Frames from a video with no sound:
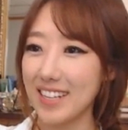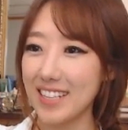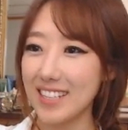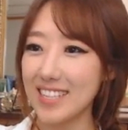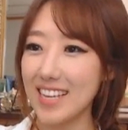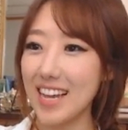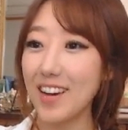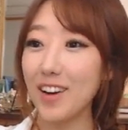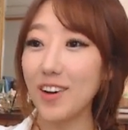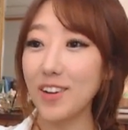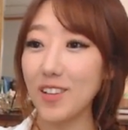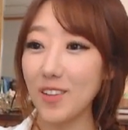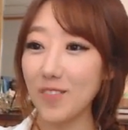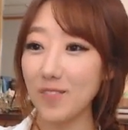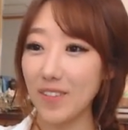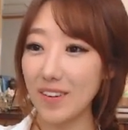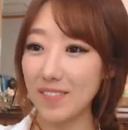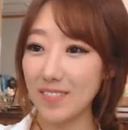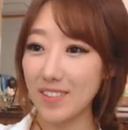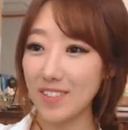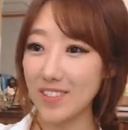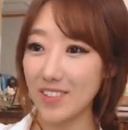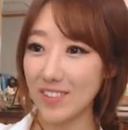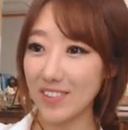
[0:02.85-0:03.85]
짱원
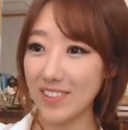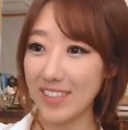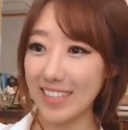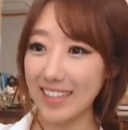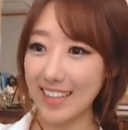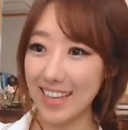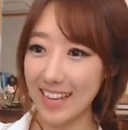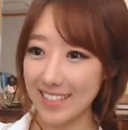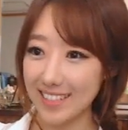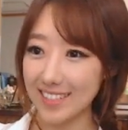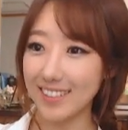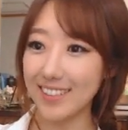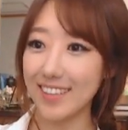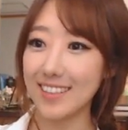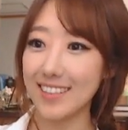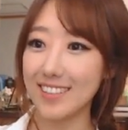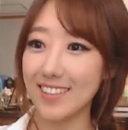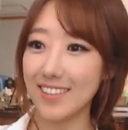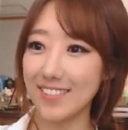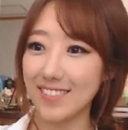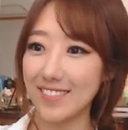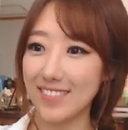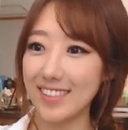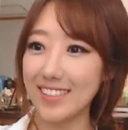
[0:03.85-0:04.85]
아빠님 초콜릿 다섯 개
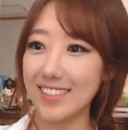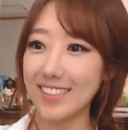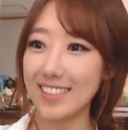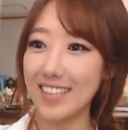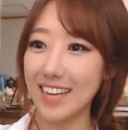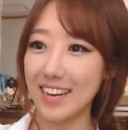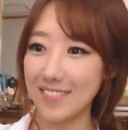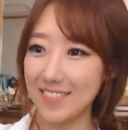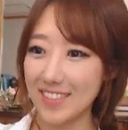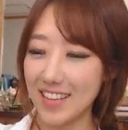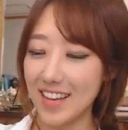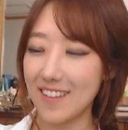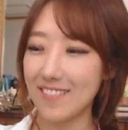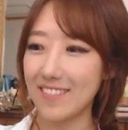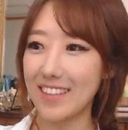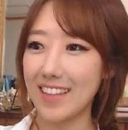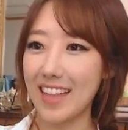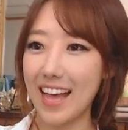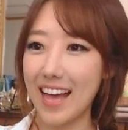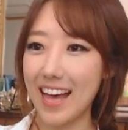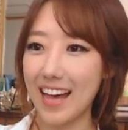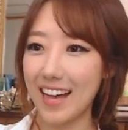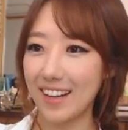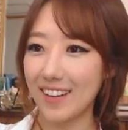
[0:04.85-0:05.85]
선물
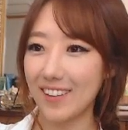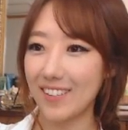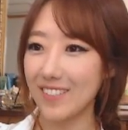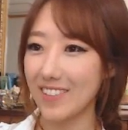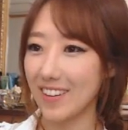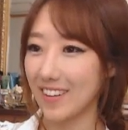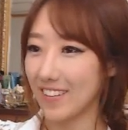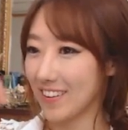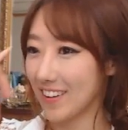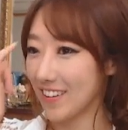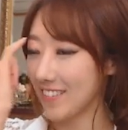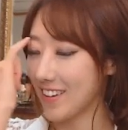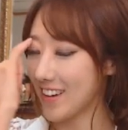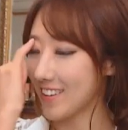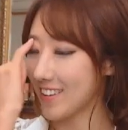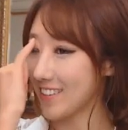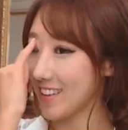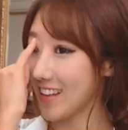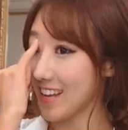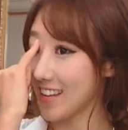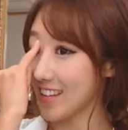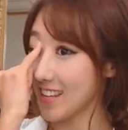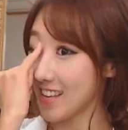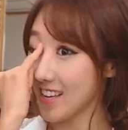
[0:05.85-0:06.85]
감사합니다. 고마워요. 마른
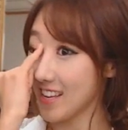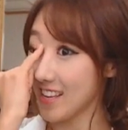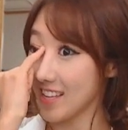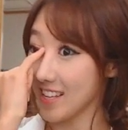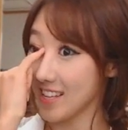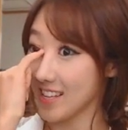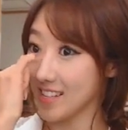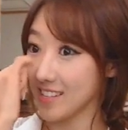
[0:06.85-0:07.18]
안녕.